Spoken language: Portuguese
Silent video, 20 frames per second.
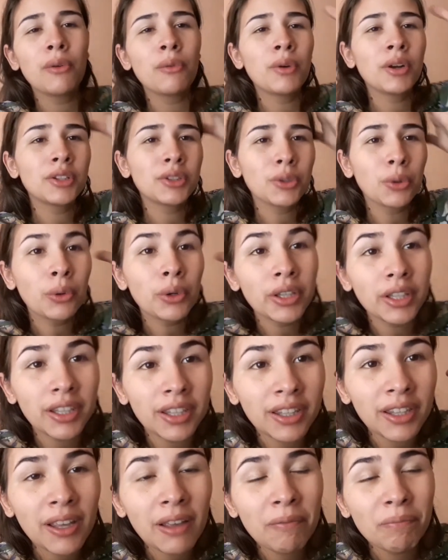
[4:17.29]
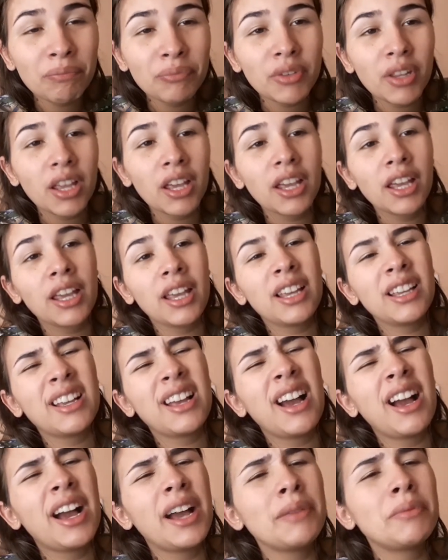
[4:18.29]
uma touquinha
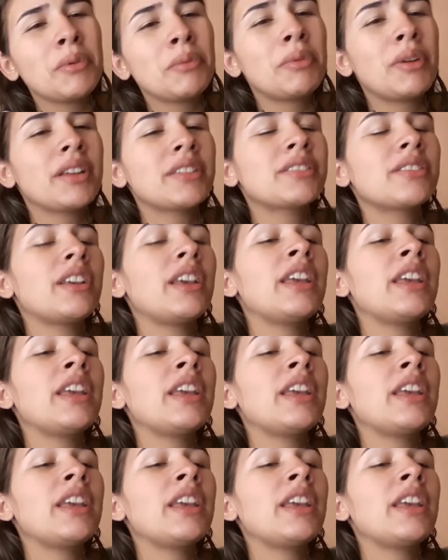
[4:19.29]
Ai, meu braço.